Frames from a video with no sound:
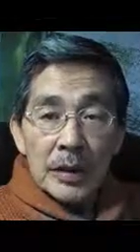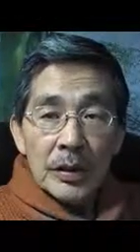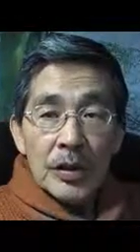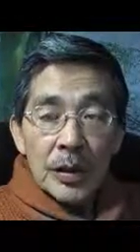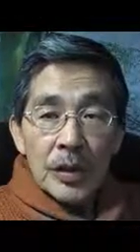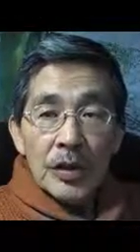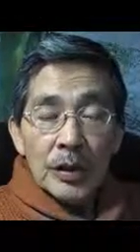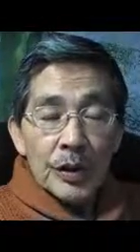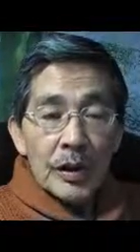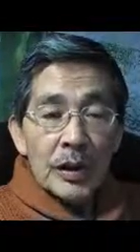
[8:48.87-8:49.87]
あの、この
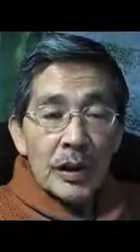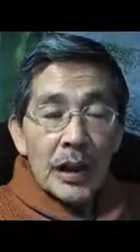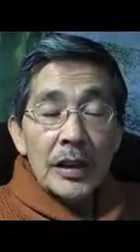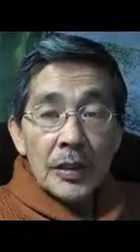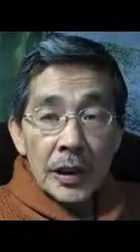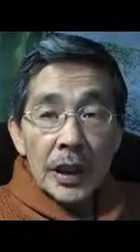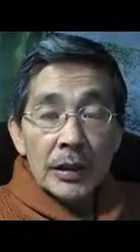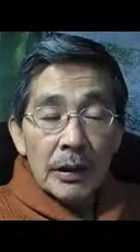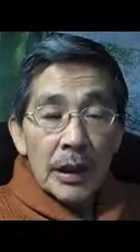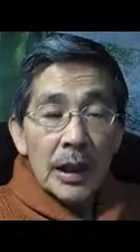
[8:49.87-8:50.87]
資本主義体制の
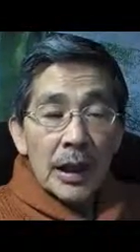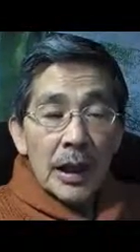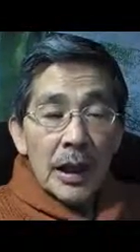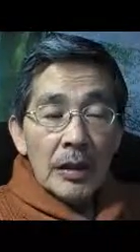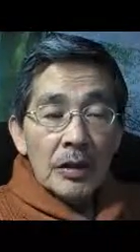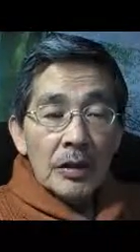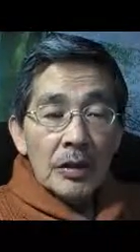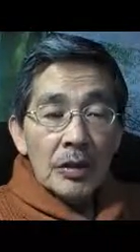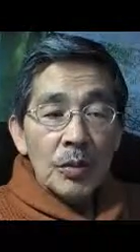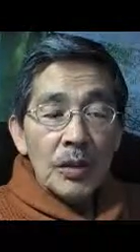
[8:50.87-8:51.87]
中では、あ
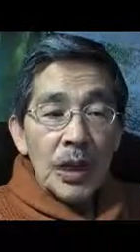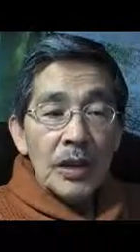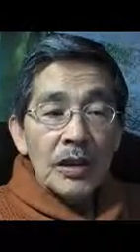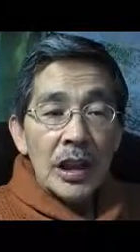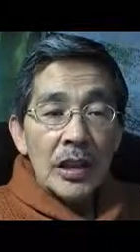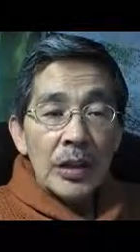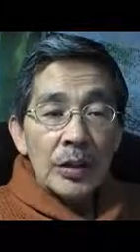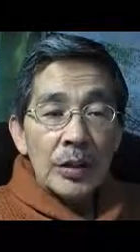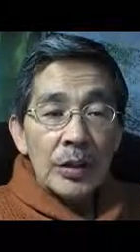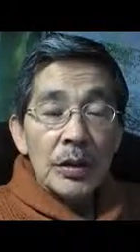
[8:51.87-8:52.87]
の、自分が犠牲にな
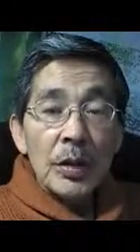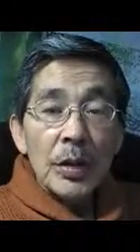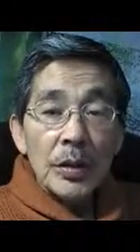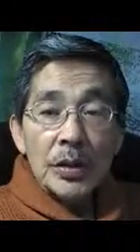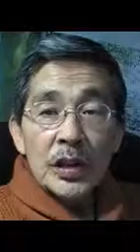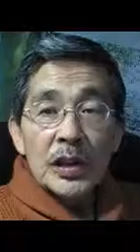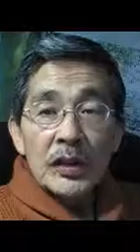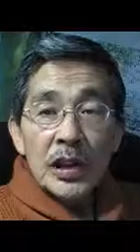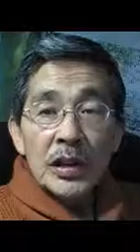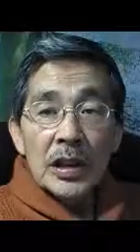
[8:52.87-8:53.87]
ることイコール
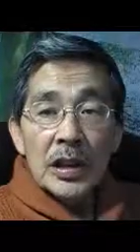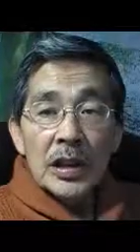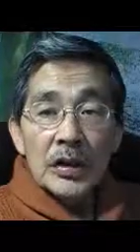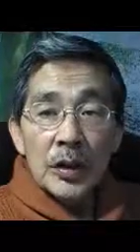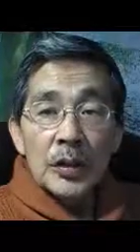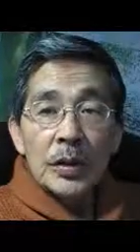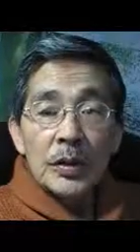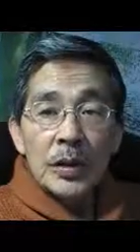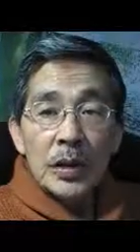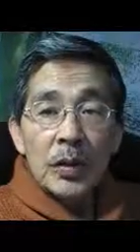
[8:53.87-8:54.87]
金銭的な損と
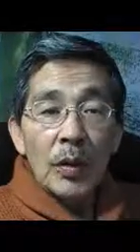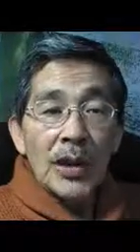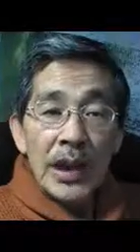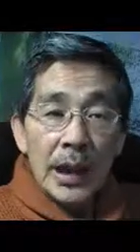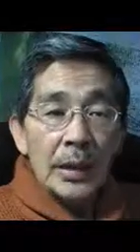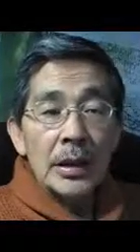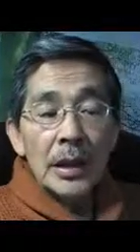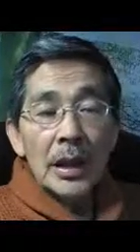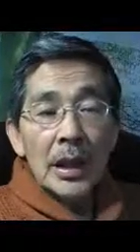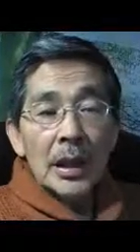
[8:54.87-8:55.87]
いうふうにこう置き換え
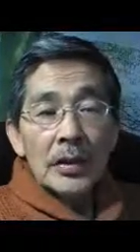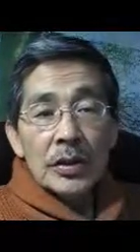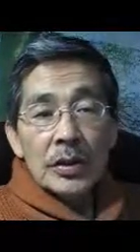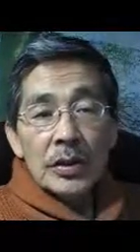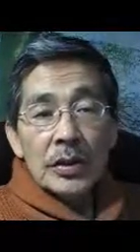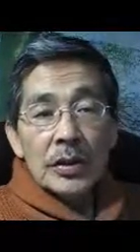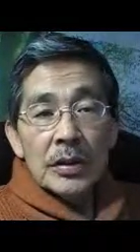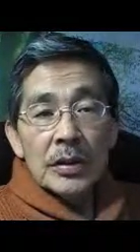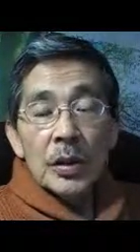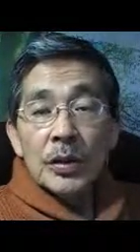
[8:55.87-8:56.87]
て、そ
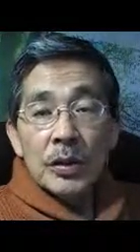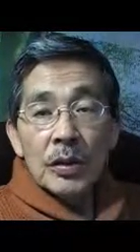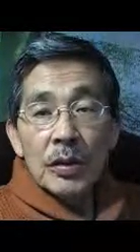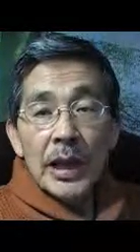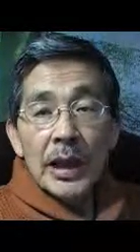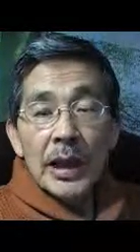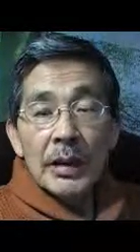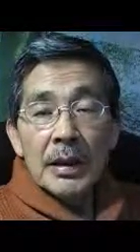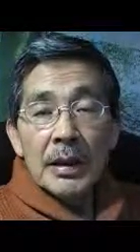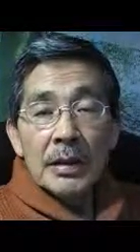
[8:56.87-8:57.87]
の、損得を考
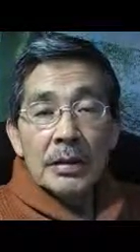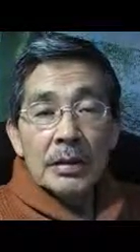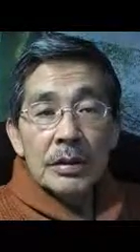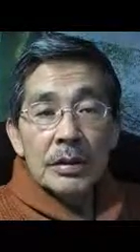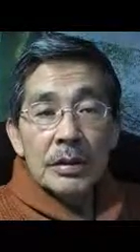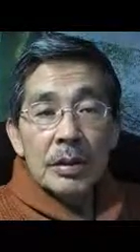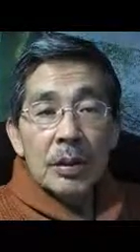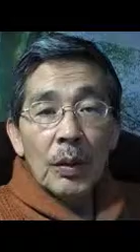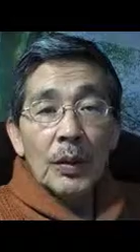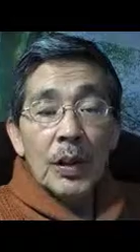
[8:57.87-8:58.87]
える
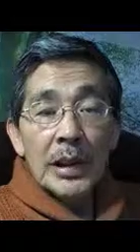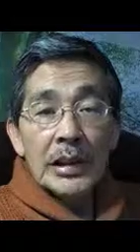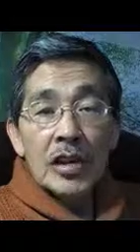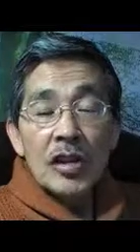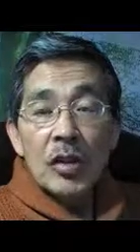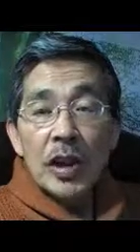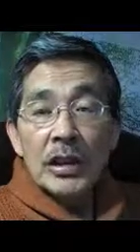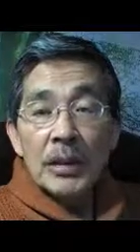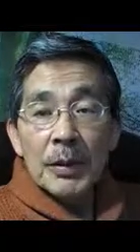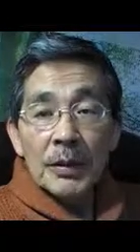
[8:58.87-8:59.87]
ことが日常
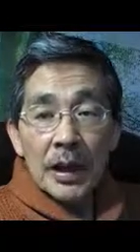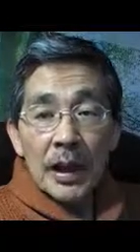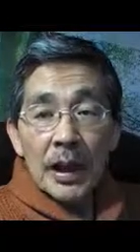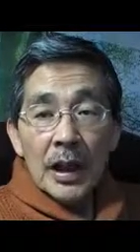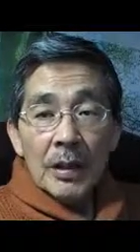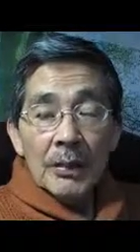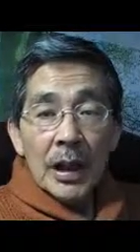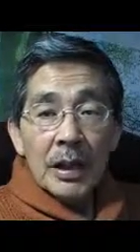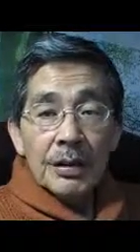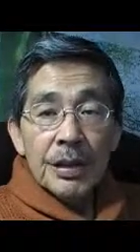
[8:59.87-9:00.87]
化といいますか、
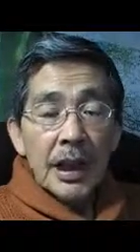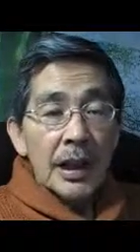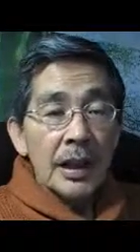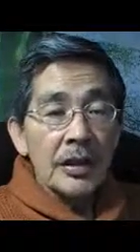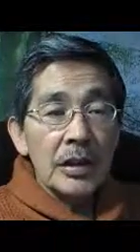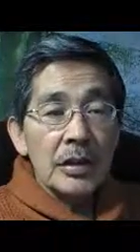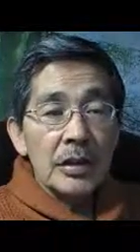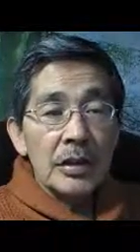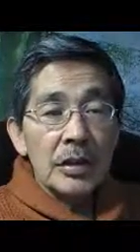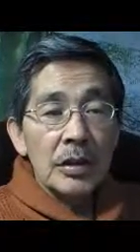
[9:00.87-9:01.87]
まあ、普遍化してい
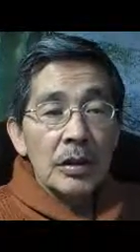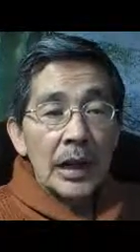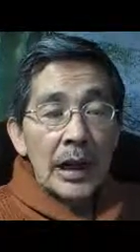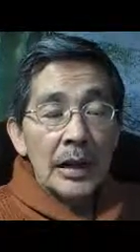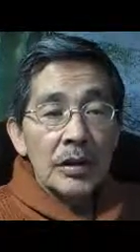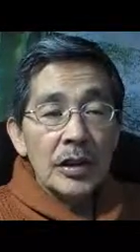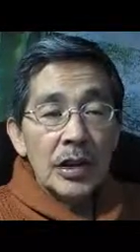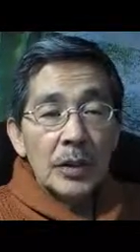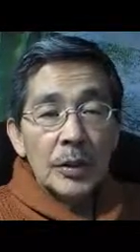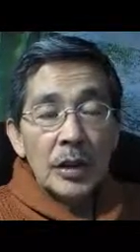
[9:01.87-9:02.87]
るというような感じで
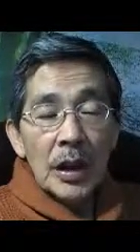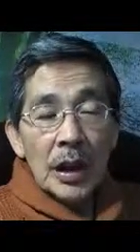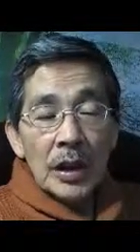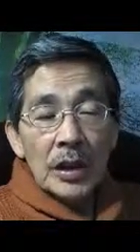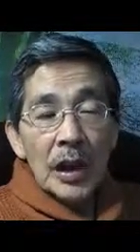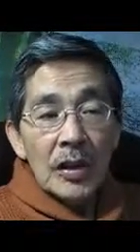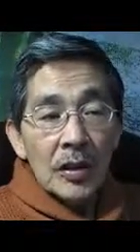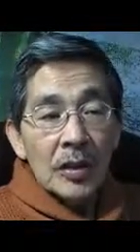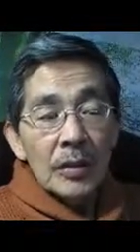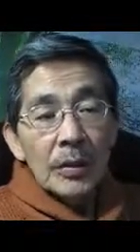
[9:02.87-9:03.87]
すけども、ケチと